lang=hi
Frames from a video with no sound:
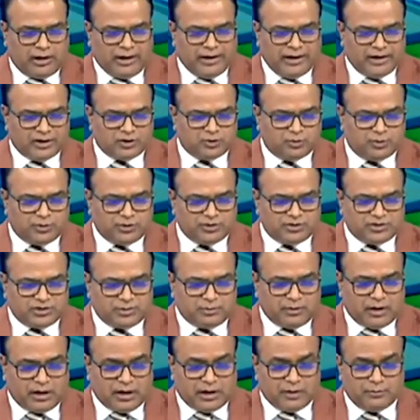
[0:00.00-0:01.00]
एन
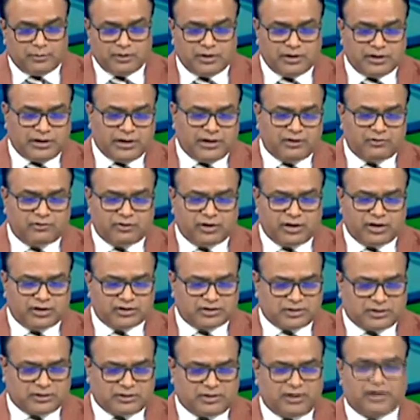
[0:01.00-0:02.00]
में अभी एंट्री ले
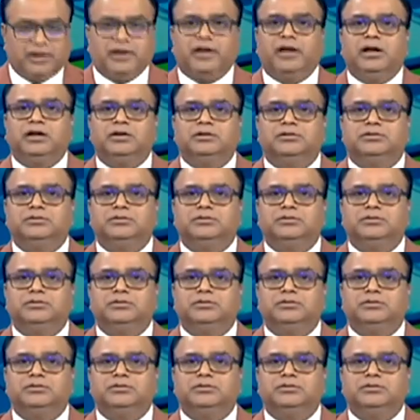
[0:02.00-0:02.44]
सकते हैं क्या